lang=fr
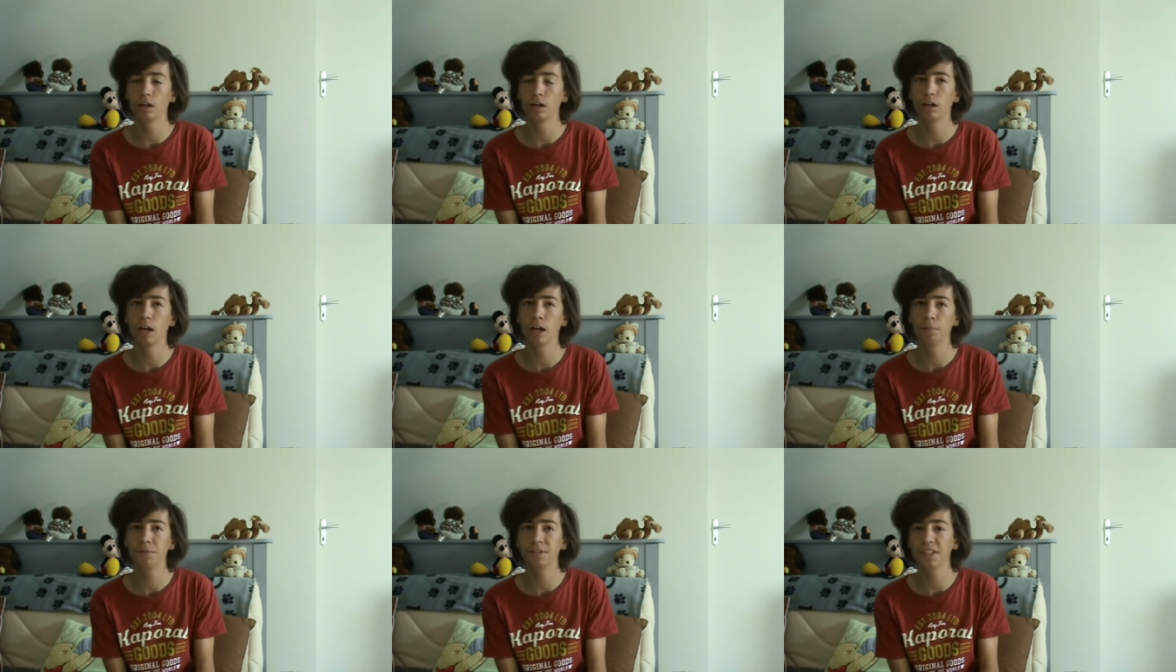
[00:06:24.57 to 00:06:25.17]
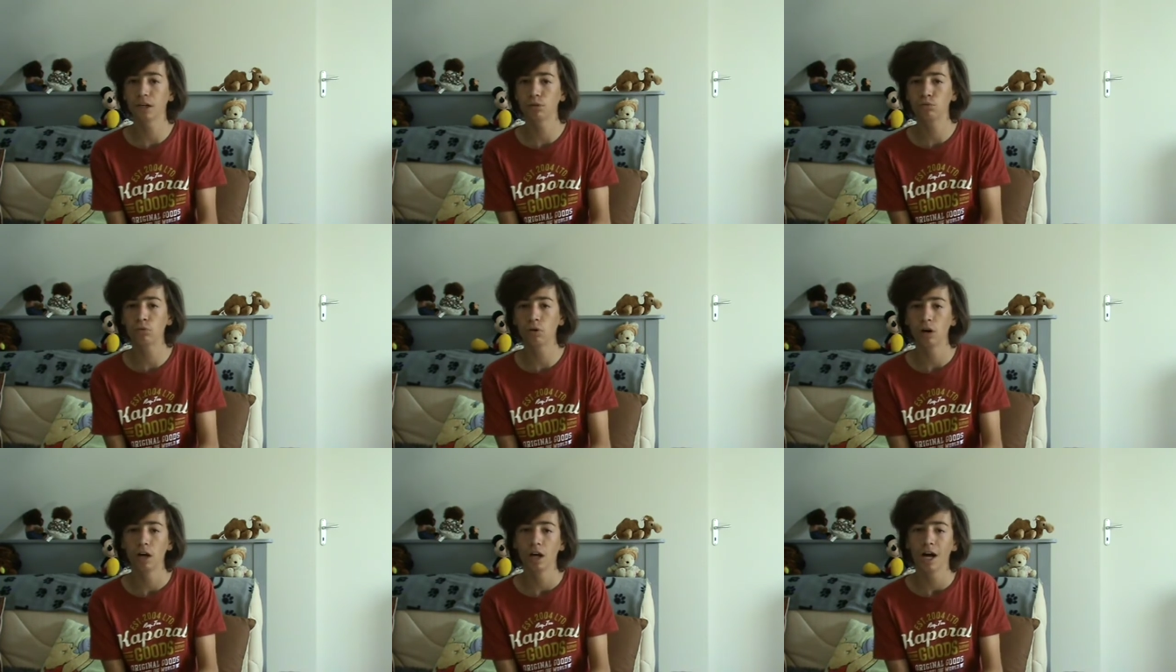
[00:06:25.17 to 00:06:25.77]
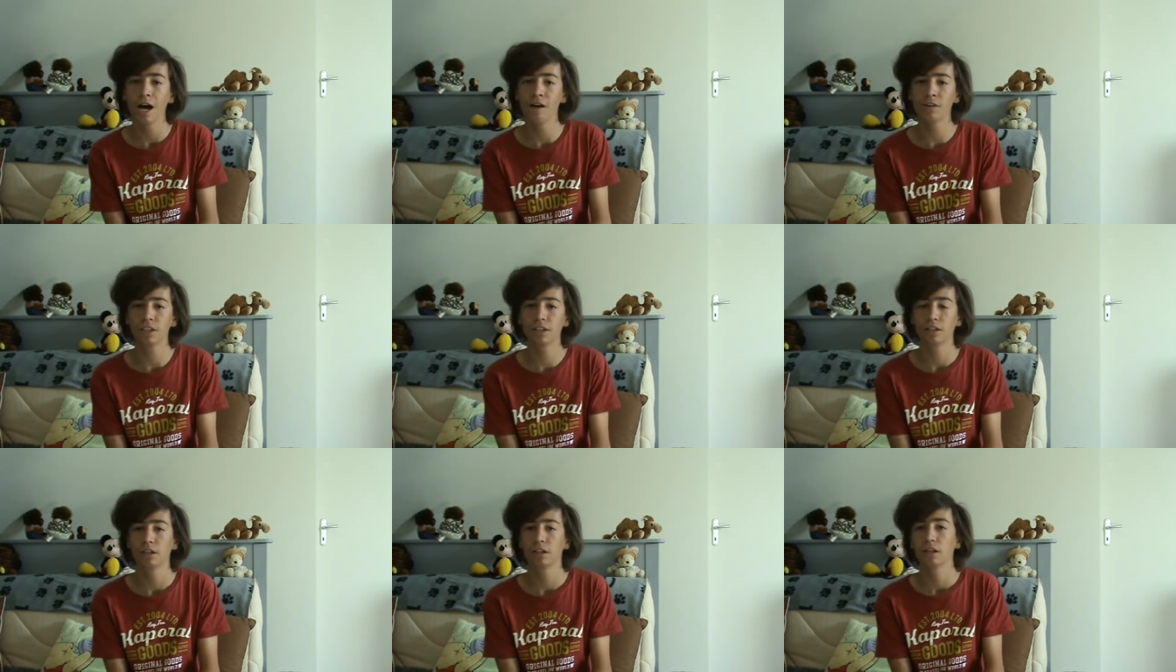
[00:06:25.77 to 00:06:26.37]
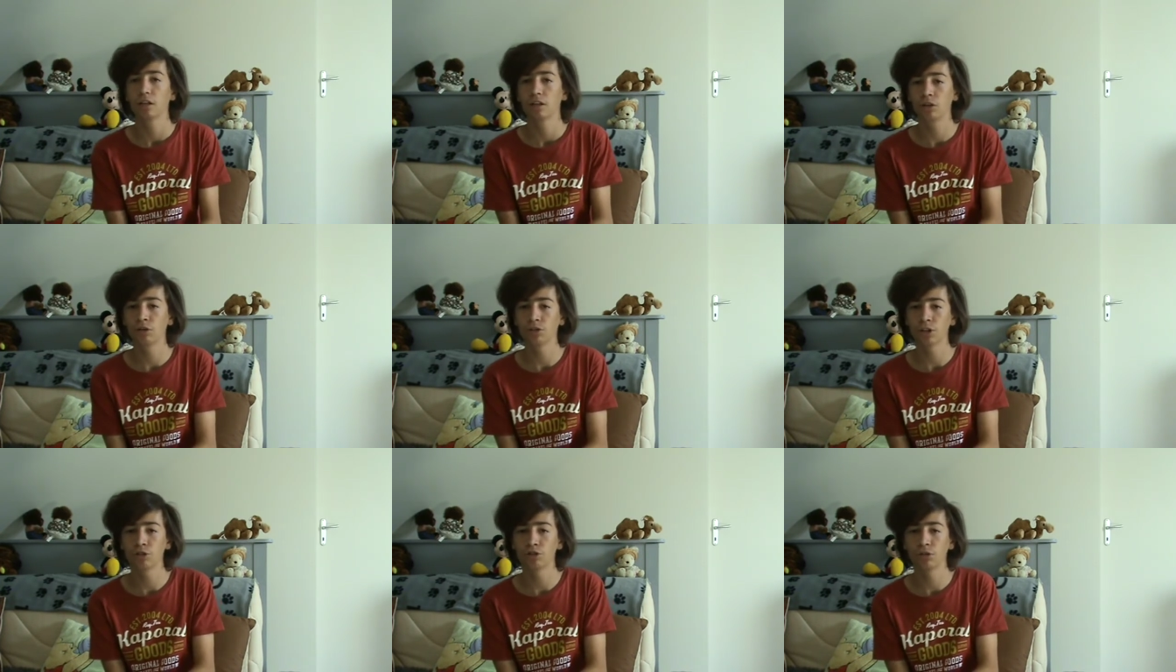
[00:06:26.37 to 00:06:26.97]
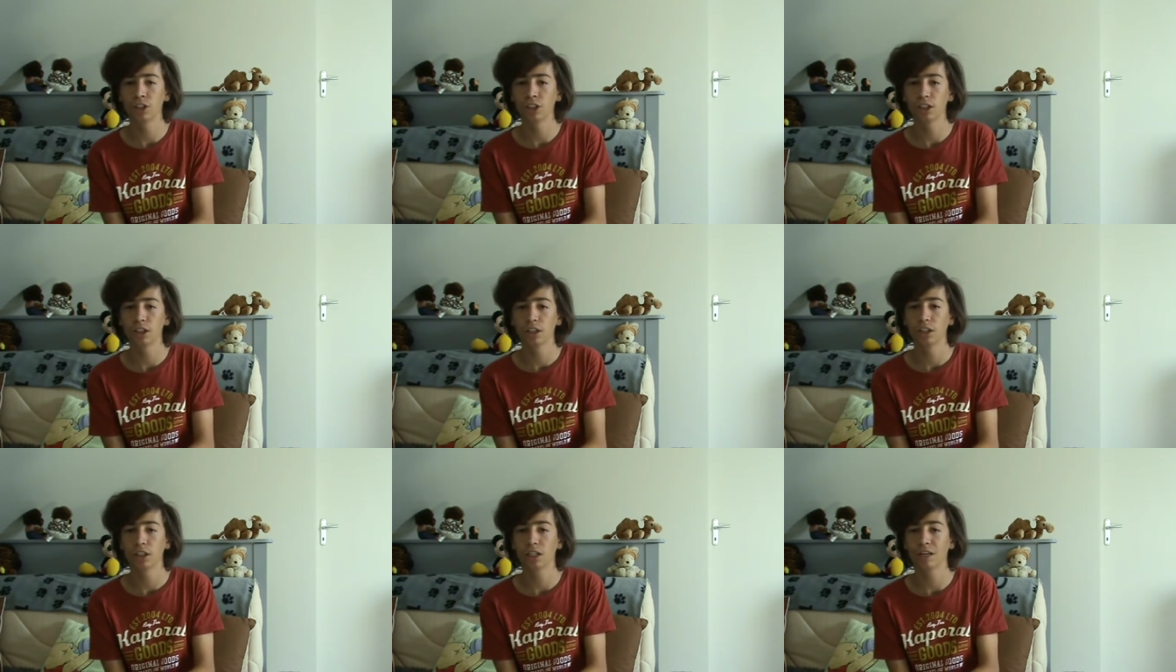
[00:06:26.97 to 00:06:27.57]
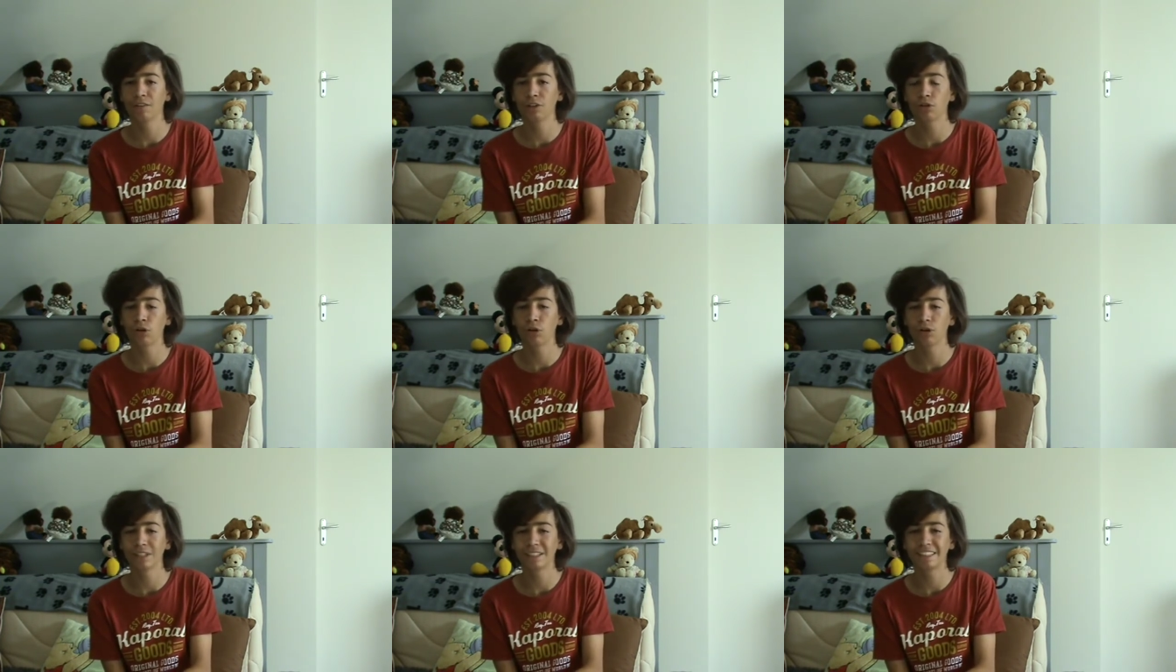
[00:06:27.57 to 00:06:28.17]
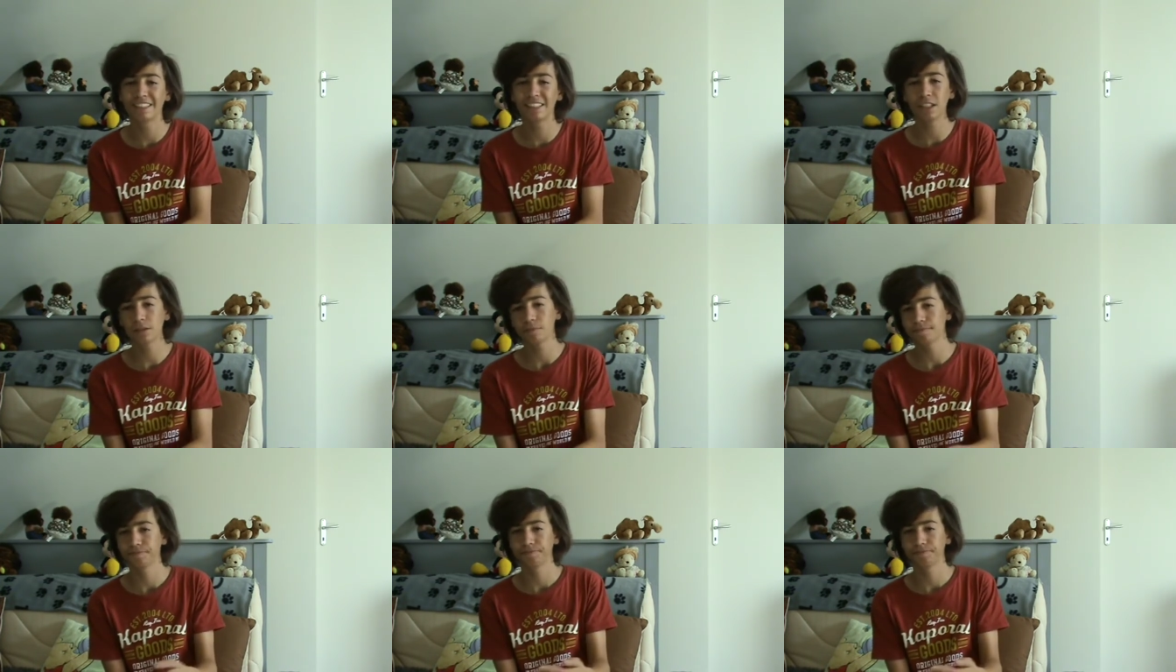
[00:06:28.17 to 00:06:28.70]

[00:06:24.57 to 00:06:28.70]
l'Alpizer Tour avec Quentin Joregui et Victor Koretsky